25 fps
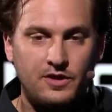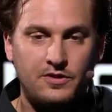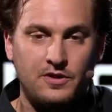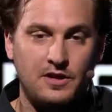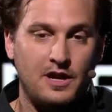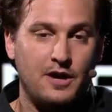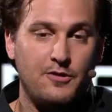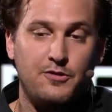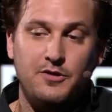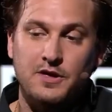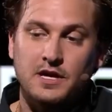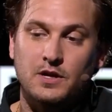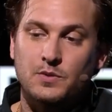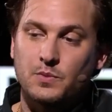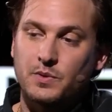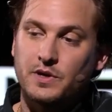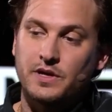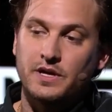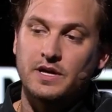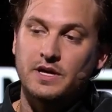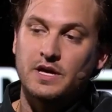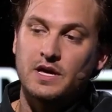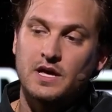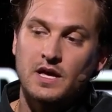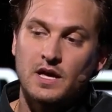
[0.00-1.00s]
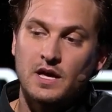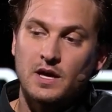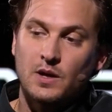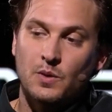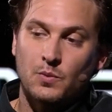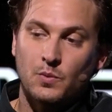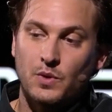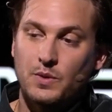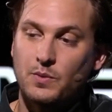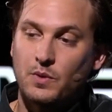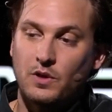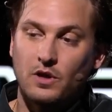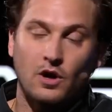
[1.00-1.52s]
Và tôi nghĩ rằng
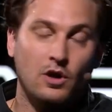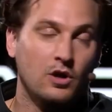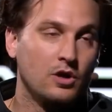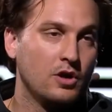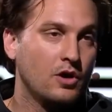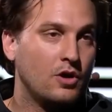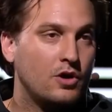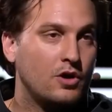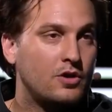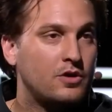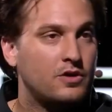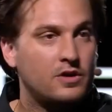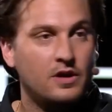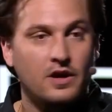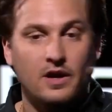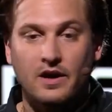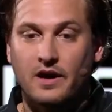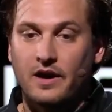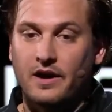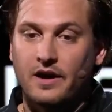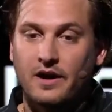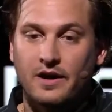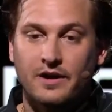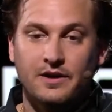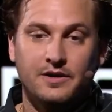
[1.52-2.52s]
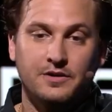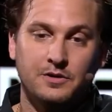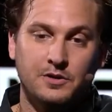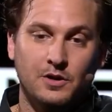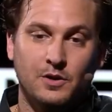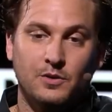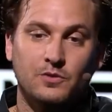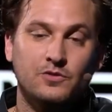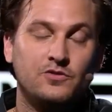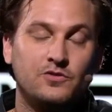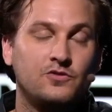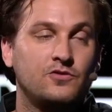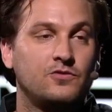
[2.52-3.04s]
chúng tôi sẽ mở uh, khóa để hàng
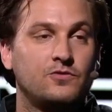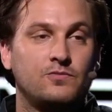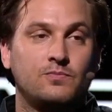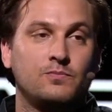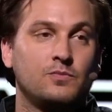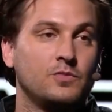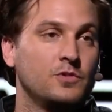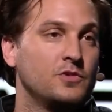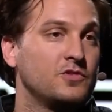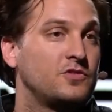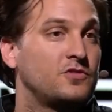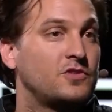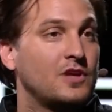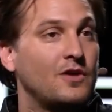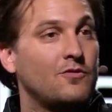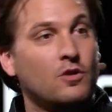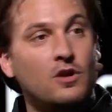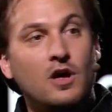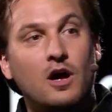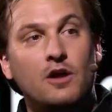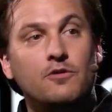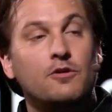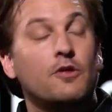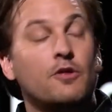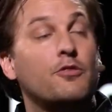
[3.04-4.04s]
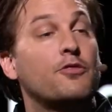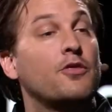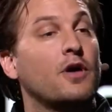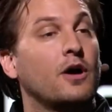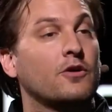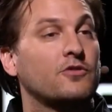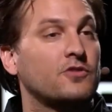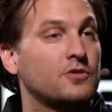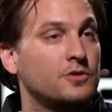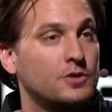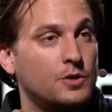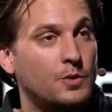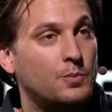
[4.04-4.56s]
trăm người và những người chơi
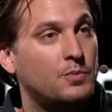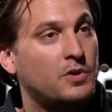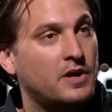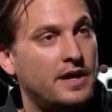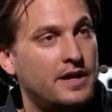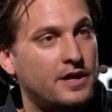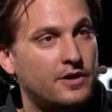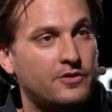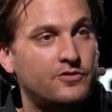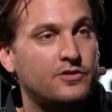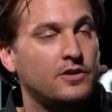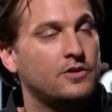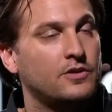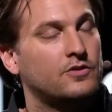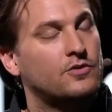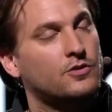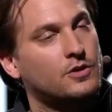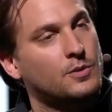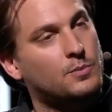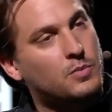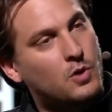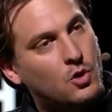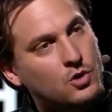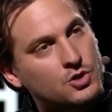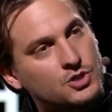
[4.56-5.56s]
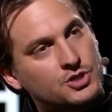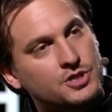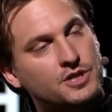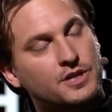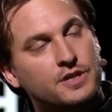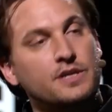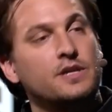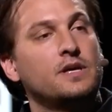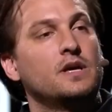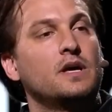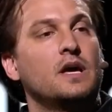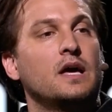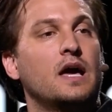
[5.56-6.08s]
mới vào không gian
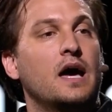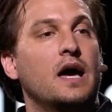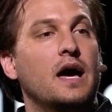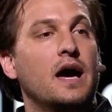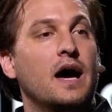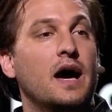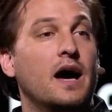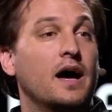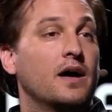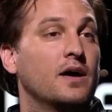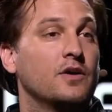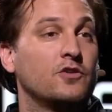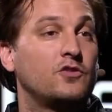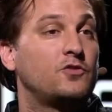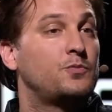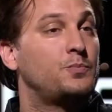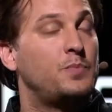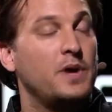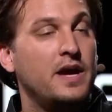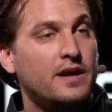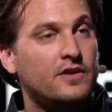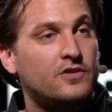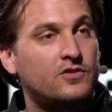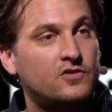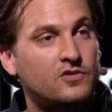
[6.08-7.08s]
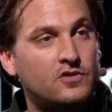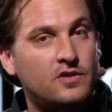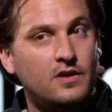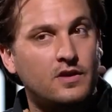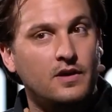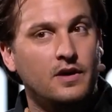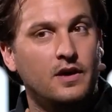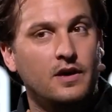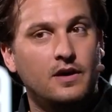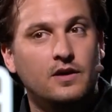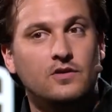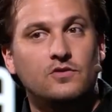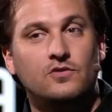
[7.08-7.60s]
blockchain.
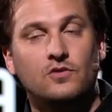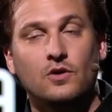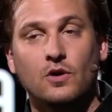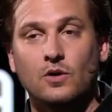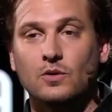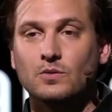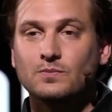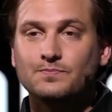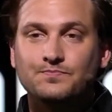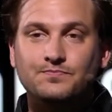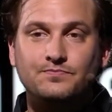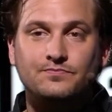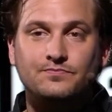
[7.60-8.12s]
Vì vậy,